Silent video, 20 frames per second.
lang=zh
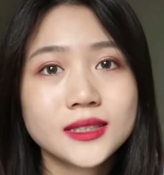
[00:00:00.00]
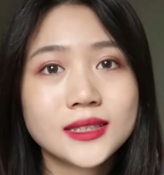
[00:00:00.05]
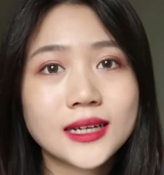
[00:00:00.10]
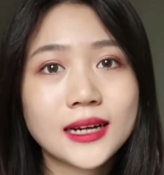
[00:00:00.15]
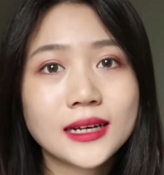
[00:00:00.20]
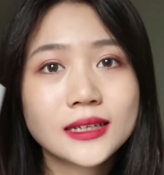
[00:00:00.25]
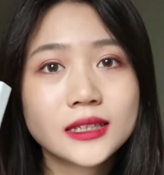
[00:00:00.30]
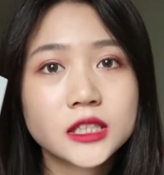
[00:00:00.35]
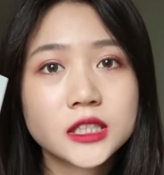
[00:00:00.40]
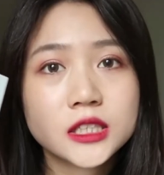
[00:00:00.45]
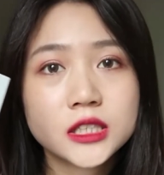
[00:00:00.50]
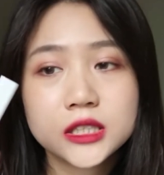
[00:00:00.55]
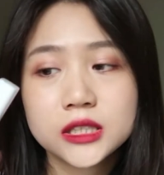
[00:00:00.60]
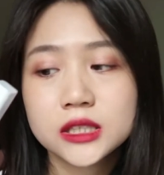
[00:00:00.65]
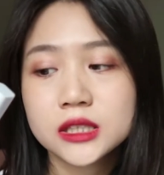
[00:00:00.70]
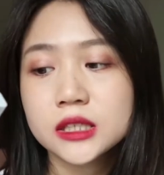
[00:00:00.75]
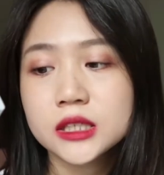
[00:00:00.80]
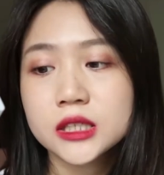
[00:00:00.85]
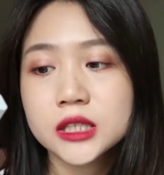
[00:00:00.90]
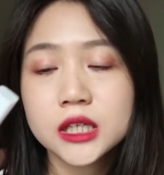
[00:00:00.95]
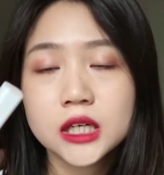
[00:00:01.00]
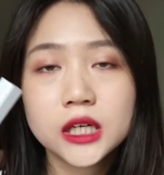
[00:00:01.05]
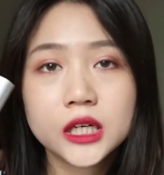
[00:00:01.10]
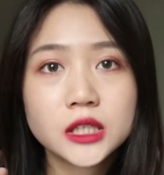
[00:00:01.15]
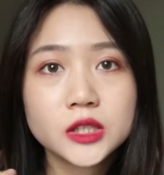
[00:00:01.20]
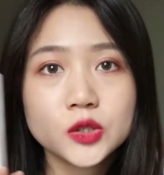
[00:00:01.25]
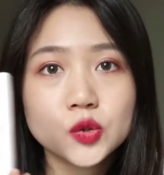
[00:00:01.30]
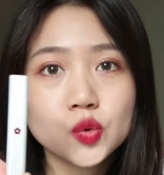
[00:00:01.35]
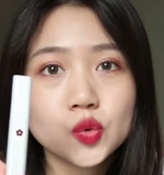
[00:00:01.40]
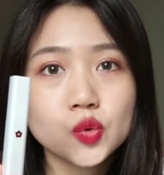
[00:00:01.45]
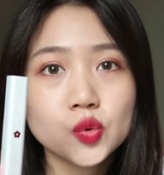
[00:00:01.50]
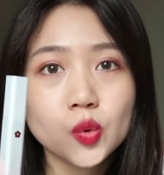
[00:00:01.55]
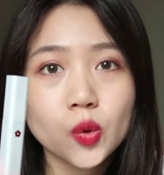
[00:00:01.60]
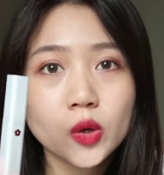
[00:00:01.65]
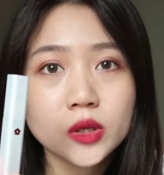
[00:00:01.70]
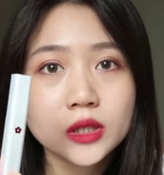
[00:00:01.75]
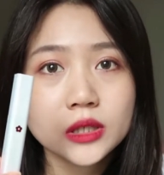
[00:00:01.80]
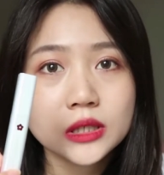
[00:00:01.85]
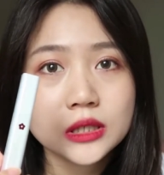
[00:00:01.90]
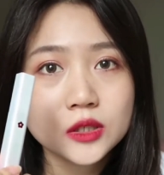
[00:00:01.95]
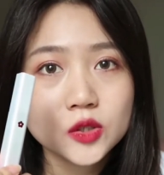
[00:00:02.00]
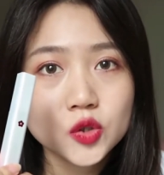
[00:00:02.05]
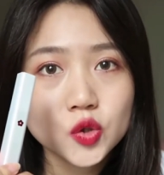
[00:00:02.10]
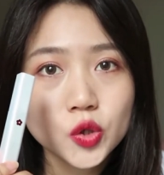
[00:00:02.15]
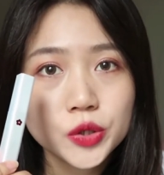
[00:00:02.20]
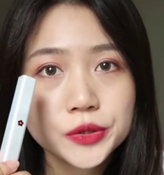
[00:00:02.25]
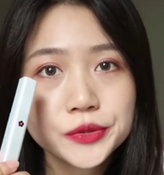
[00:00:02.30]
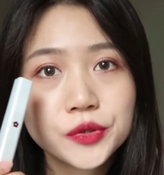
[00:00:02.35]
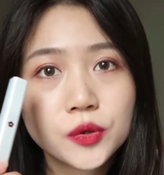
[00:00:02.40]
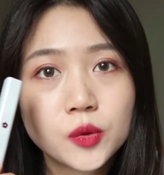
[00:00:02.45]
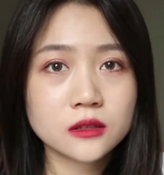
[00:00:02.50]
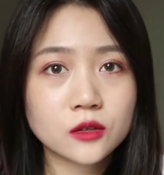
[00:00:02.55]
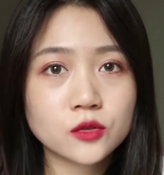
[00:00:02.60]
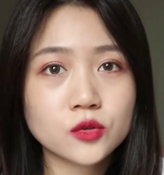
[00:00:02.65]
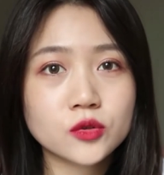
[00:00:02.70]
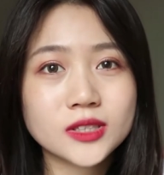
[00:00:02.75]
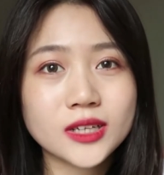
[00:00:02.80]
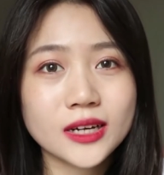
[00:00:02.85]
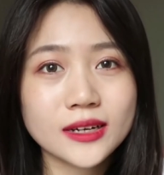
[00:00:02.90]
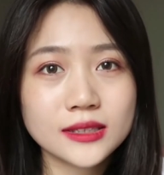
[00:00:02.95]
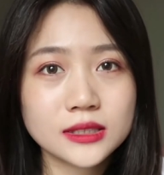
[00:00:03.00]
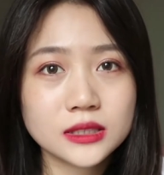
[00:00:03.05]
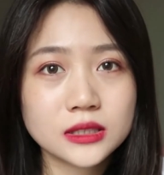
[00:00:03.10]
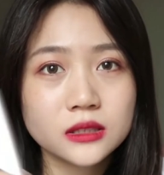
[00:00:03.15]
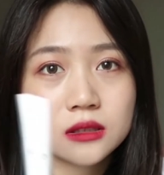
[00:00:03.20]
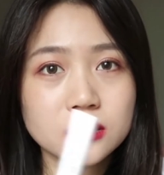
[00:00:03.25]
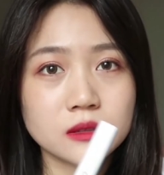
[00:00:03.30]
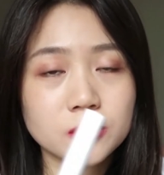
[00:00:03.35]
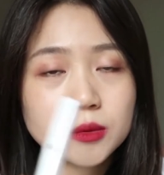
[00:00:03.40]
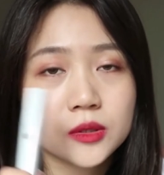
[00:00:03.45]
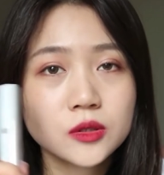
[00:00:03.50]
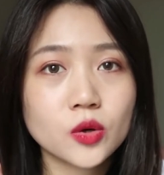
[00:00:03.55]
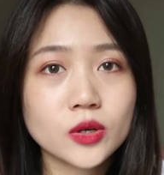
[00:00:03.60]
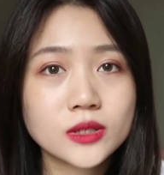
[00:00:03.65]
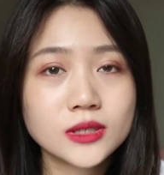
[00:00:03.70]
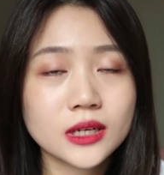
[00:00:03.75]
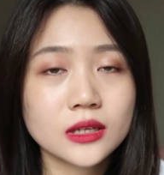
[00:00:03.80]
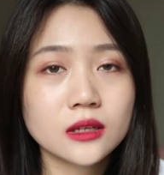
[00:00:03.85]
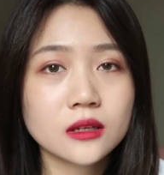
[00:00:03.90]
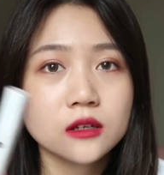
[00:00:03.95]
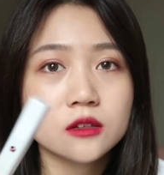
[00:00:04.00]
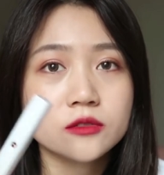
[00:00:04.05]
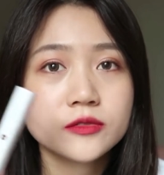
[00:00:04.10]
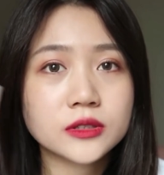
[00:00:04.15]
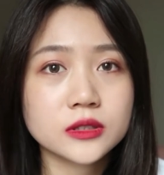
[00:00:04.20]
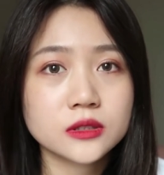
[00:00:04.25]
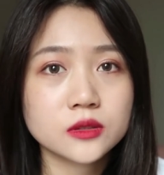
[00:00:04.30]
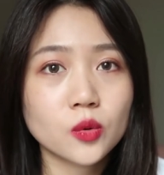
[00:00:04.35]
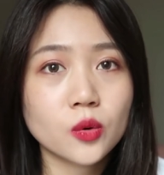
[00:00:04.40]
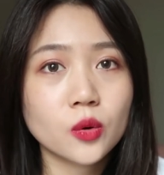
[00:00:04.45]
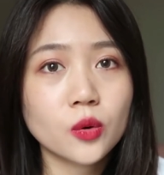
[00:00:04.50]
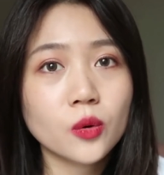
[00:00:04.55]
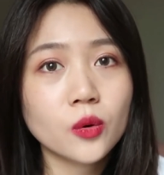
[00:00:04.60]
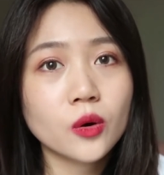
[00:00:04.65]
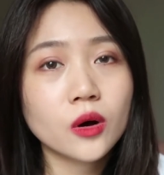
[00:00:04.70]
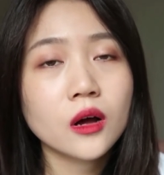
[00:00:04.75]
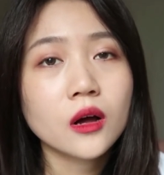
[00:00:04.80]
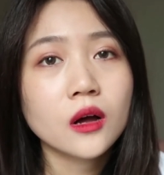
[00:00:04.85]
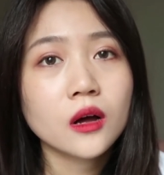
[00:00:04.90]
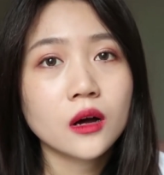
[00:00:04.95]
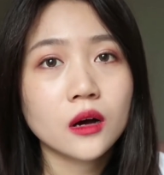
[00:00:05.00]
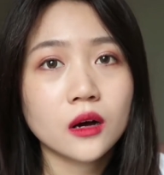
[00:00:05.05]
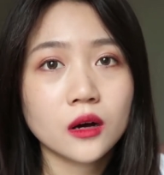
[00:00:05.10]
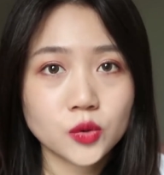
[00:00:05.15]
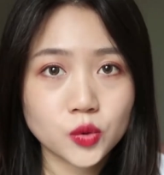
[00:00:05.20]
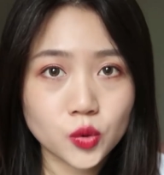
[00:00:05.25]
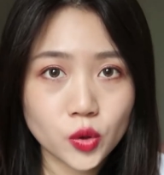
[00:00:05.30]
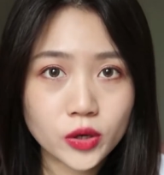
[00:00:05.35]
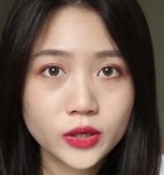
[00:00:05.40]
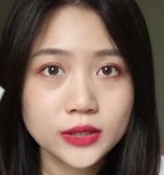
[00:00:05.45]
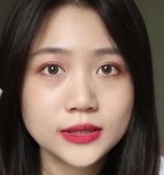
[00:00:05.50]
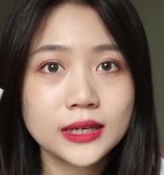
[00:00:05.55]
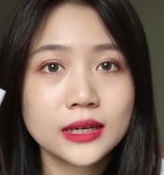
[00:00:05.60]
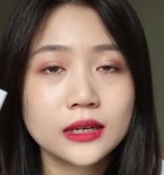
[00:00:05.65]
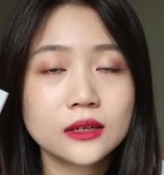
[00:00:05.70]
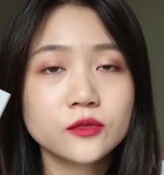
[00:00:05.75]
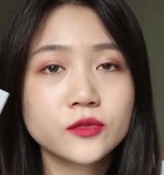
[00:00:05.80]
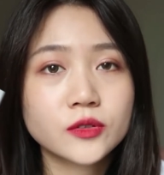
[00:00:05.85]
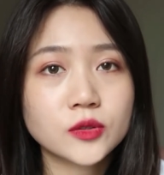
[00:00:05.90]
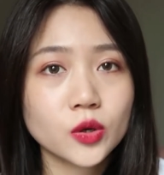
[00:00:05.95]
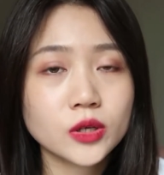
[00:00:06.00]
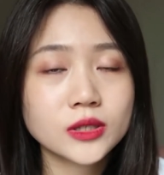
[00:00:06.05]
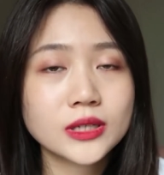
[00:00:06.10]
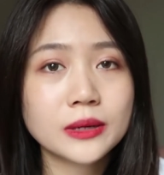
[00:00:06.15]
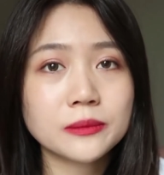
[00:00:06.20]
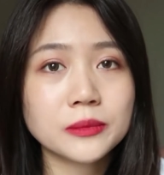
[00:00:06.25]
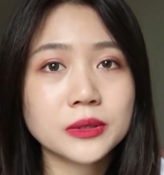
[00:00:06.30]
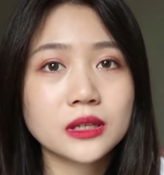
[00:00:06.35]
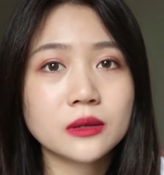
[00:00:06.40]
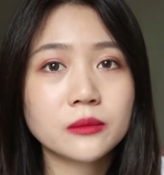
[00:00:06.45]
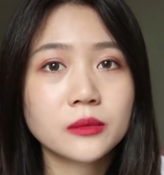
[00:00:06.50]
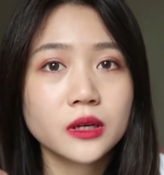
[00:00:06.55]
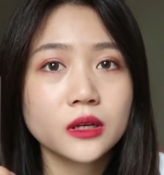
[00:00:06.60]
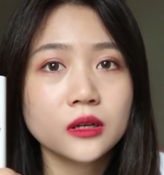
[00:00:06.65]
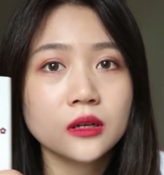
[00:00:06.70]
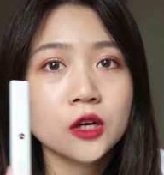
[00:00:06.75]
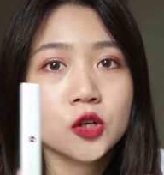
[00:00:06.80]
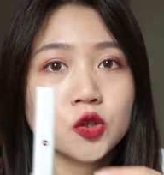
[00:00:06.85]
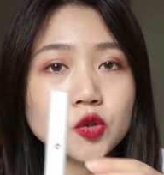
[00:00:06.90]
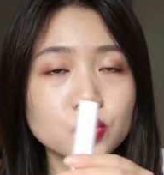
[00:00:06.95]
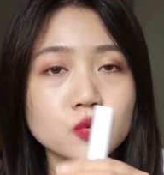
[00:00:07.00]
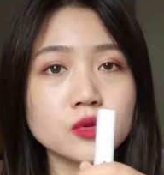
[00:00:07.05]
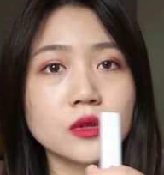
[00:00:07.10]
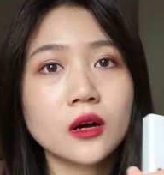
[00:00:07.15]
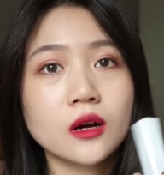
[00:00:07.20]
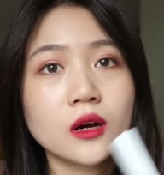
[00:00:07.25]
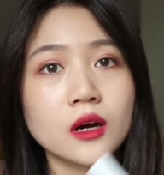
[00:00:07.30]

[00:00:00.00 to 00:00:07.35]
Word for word: 下来呢是一个橘朵的一个唇釉，这个就是上一期你们推荐的那个粉丝国货，呃，推荐粉推产品里面入的。